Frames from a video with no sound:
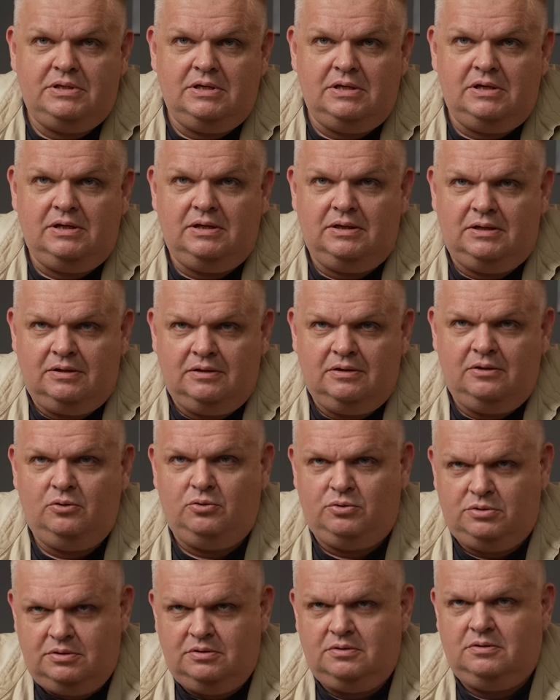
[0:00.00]
Люди победили
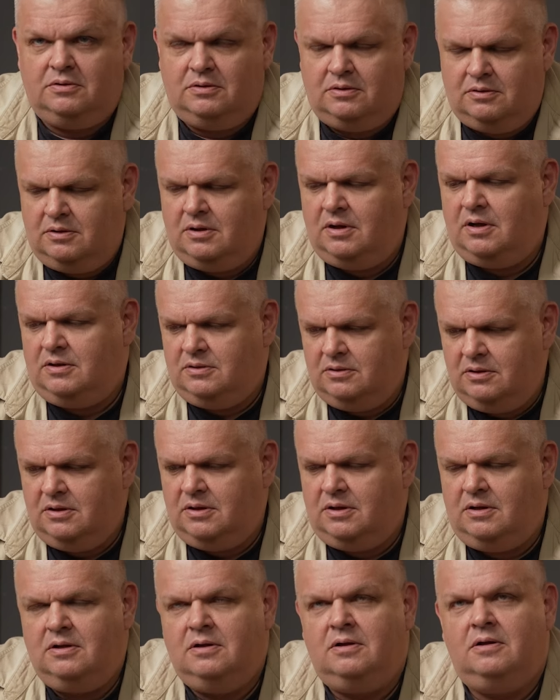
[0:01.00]
люди. зомби, когда а, те да,
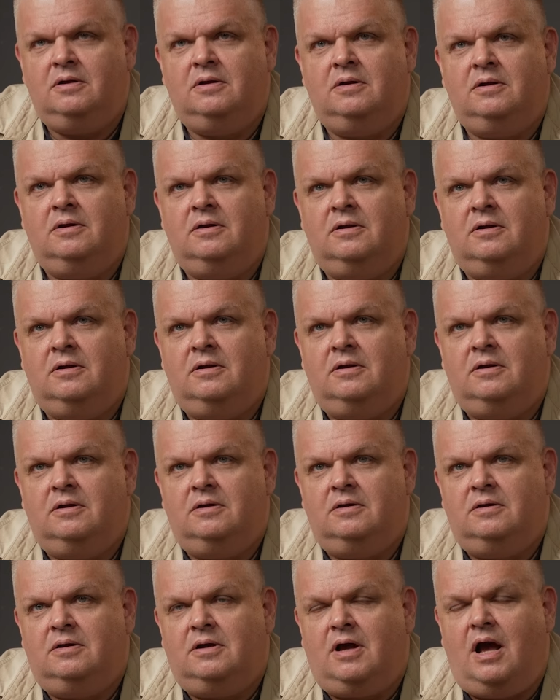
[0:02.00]
стали замерзать.
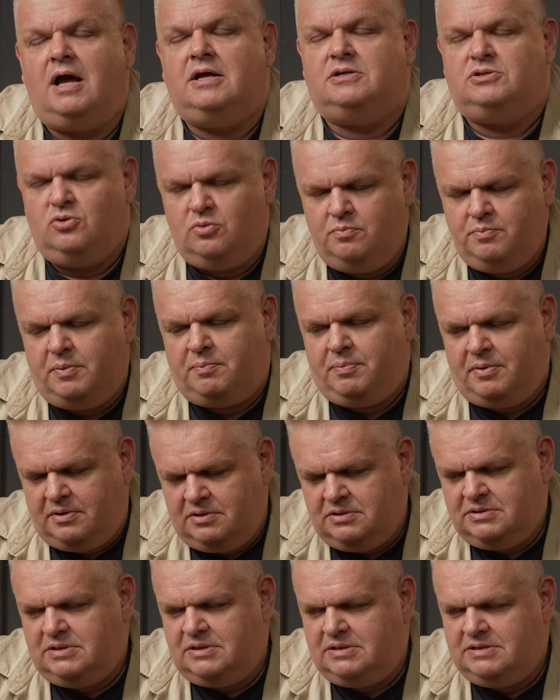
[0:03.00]
Э, а, в мораж... зомби,
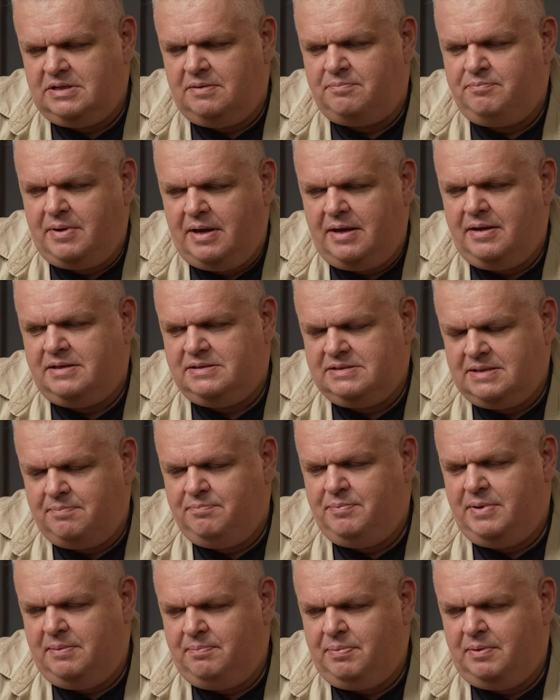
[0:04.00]
да, зомби, да.
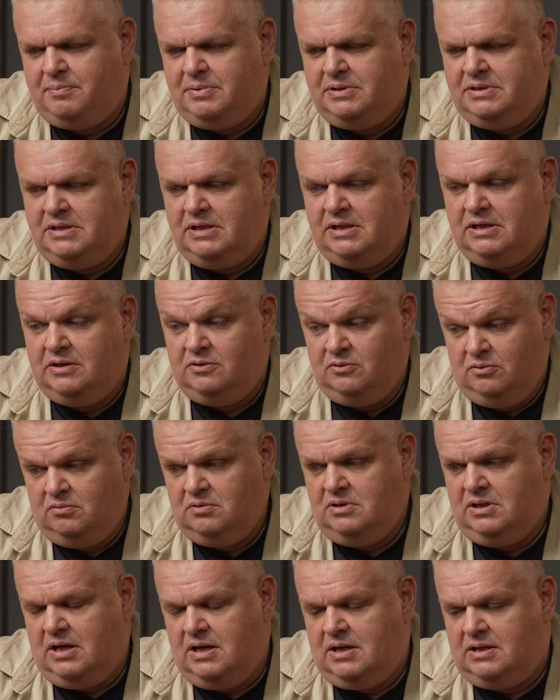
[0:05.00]
зомби победили. Да.
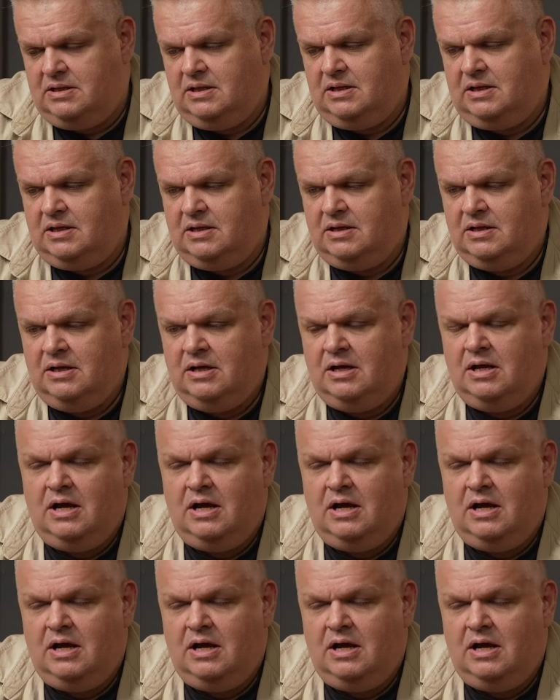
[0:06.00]
Ну да, да.